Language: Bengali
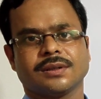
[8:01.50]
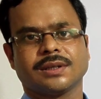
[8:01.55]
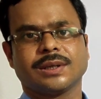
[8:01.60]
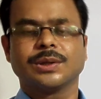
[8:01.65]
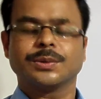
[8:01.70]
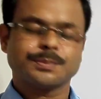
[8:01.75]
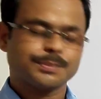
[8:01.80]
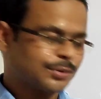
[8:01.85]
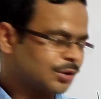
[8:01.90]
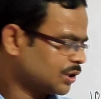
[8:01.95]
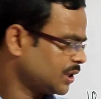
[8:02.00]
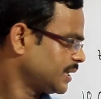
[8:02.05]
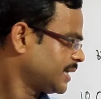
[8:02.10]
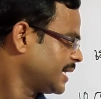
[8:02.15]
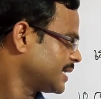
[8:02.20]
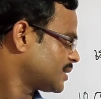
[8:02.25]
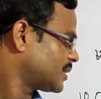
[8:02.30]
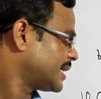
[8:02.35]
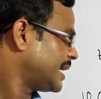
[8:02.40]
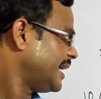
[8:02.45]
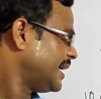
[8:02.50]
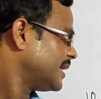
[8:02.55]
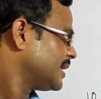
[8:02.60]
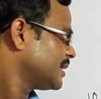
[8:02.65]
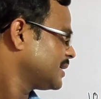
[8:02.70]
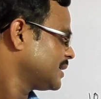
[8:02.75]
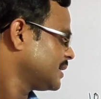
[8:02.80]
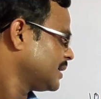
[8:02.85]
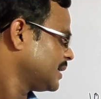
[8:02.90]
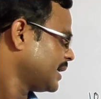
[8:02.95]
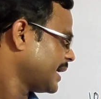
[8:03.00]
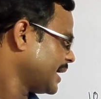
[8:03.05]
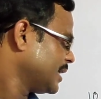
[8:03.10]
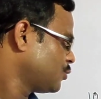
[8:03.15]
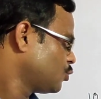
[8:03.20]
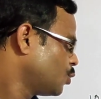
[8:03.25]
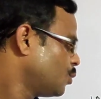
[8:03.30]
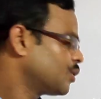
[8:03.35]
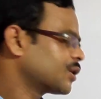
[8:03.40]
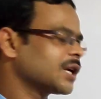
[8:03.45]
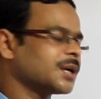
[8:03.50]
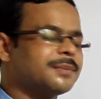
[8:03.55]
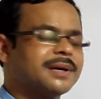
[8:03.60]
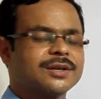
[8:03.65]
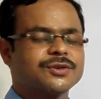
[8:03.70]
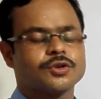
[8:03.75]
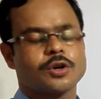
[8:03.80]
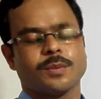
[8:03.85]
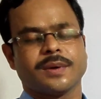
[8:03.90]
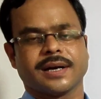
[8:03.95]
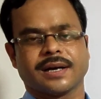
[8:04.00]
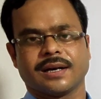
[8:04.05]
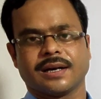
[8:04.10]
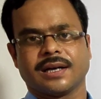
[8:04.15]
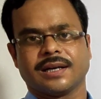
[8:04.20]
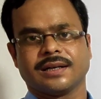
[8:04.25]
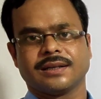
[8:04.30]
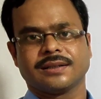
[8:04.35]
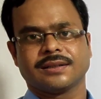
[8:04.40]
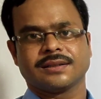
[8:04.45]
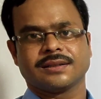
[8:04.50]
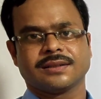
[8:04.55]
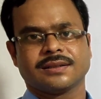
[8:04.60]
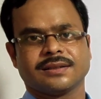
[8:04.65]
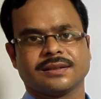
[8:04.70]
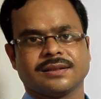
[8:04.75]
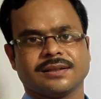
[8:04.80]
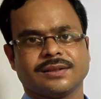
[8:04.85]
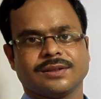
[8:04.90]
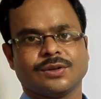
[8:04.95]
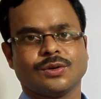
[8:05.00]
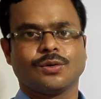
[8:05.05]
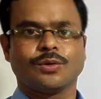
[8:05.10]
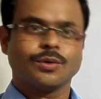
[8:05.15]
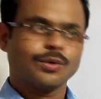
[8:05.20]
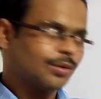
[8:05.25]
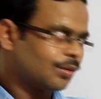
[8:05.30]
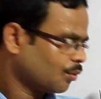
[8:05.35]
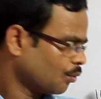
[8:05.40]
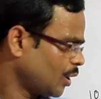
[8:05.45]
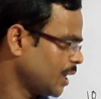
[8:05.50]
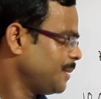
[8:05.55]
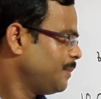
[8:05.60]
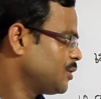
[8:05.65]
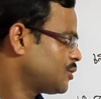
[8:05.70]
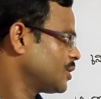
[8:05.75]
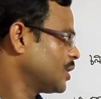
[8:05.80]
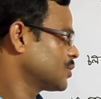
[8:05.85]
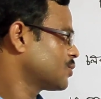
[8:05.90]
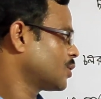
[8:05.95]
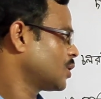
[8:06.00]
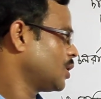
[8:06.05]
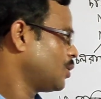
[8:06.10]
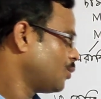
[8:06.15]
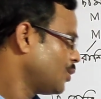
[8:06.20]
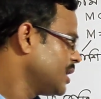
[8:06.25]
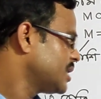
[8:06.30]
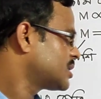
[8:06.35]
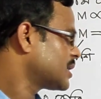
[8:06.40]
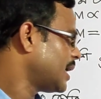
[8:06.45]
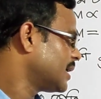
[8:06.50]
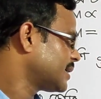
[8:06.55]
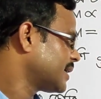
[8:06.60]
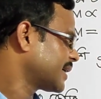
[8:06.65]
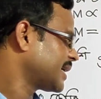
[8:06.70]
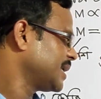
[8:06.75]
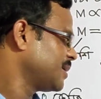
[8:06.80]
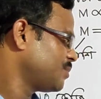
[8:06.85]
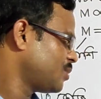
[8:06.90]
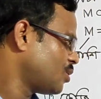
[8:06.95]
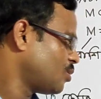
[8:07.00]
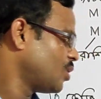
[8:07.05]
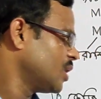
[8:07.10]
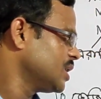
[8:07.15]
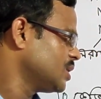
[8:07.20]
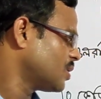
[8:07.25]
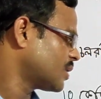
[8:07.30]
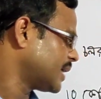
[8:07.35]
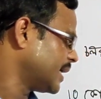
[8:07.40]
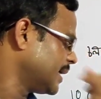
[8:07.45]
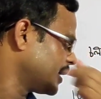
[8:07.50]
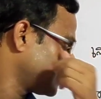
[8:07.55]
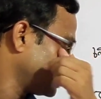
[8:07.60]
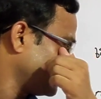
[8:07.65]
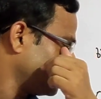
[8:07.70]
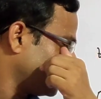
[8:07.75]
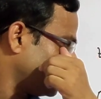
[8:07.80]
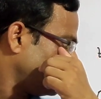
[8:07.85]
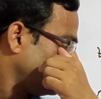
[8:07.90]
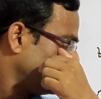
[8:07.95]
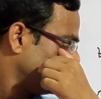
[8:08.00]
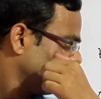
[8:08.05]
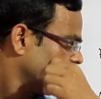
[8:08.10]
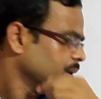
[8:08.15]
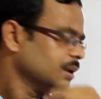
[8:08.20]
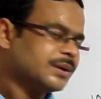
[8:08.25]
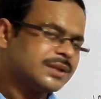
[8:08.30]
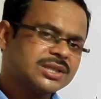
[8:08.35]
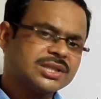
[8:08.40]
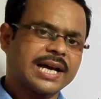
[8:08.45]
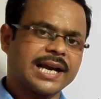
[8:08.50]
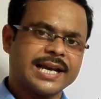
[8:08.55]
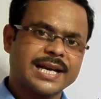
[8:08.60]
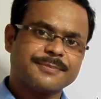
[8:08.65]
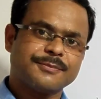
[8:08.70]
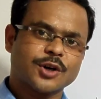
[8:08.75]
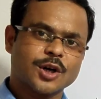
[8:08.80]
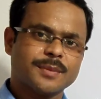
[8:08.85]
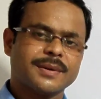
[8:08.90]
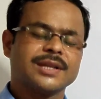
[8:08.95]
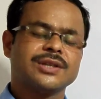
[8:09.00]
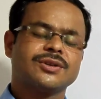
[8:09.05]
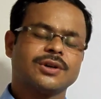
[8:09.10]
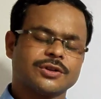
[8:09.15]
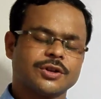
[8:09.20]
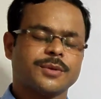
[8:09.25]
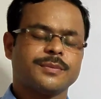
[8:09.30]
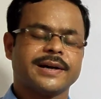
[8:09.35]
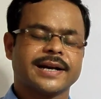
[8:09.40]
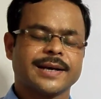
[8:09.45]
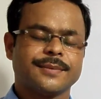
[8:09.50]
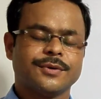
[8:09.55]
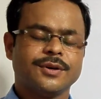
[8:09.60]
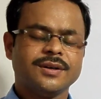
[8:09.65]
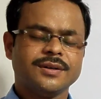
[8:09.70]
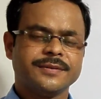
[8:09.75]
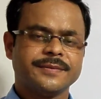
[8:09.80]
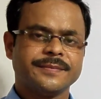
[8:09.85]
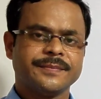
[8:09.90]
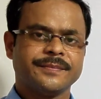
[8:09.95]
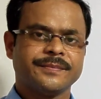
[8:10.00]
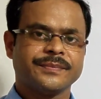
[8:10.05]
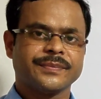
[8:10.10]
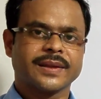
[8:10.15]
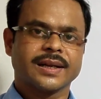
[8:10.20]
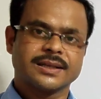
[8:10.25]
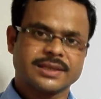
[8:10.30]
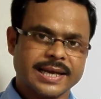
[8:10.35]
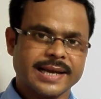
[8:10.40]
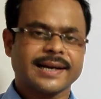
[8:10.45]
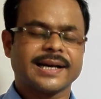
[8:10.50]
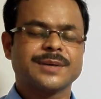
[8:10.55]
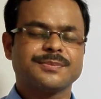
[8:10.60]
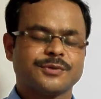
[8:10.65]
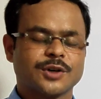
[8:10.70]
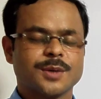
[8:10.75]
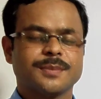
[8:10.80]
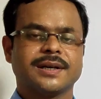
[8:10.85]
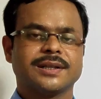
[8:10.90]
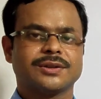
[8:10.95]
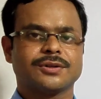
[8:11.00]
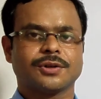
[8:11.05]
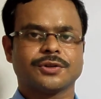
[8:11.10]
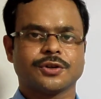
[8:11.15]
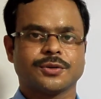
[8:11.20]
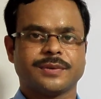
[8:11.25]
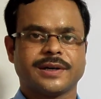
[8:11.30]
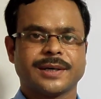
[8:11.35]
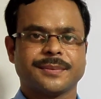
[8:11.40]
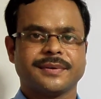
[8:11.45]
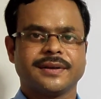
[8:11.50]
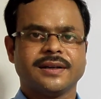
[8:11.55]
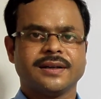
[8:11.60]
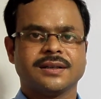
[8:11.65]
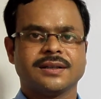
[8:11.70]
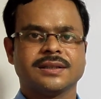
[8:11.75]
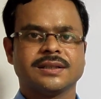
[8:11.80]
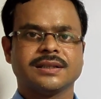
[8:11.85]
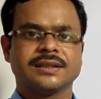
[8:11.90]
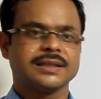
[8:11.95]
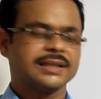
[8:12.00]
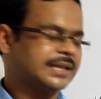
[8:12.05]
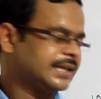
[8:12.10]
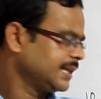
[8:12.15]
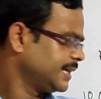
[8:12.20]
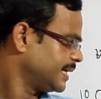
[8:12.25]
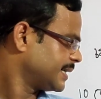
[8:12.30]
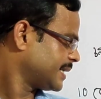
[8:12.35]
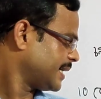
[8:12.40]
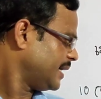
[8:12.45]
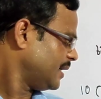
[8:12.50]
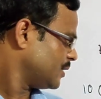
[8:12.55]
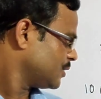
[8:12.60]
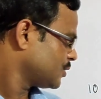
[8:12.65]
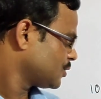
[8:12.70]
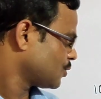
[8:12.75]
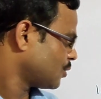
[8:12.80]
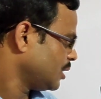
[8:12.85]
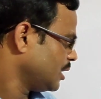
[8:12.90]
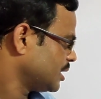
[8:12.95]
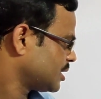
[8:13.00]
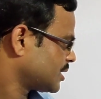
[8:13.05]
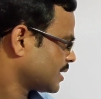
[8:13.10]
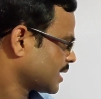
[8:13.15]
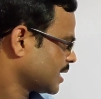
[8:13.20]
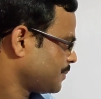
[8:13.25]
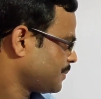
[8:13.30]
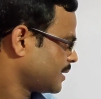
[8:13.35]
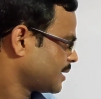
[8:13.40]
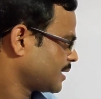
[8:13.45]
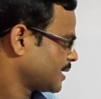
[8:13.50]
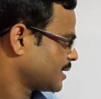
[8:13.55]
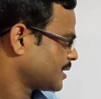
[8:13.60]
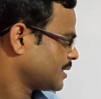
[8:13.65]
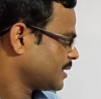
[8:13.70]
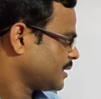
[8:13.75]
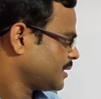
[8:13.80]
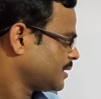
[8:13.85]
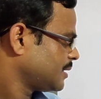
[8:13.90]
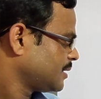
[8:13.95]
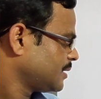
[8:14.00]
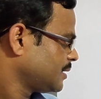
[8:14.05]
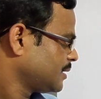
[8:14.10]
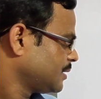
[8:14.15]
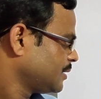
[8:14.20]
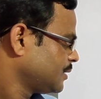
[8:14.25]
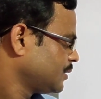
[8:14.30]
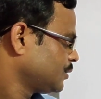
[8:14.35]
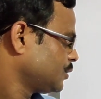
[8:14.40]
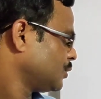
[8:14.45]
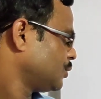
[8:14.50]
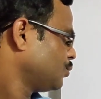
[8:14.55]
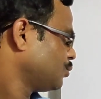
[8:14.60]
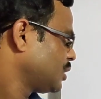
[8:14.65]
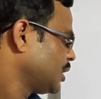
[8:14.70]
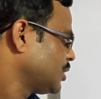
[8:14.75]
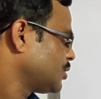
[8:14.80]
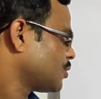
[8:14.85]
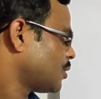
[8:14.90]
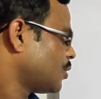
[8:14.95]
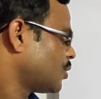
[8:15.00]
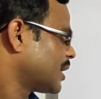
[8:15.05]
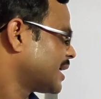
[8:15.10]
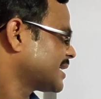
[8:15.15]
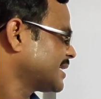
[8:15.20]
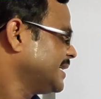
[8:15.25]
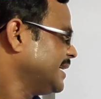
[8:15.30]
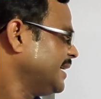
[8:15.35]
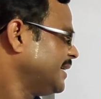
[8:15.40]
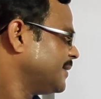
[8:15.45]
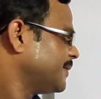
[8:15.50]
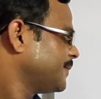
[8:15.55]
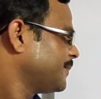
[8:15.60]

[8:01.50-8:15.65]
কিন্তু প্রতি ক্ষেত্রে এই ধ্রুবকের মান সমান না ওই বিষয়ের জন্য ওই চালটা কিনবো ওই দোকানে কিনবো চালের পরিমাণ যত বাড়াবো টাকার পরিমাণ তত বাড়বে কী রেটে চল্লিশ টাকা পার রেটে তো দুটি চলরাশি